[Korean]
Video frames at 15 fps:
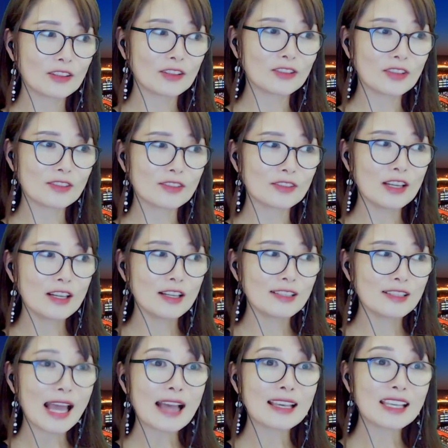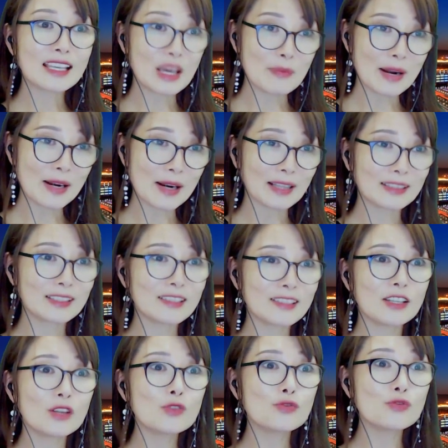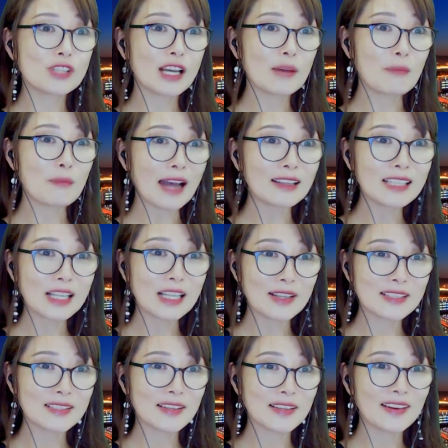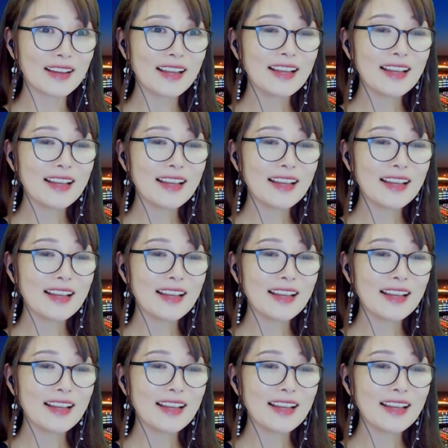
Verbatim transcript: 어떤 자기개발 같은 이런 주제가 많이 나왔어요.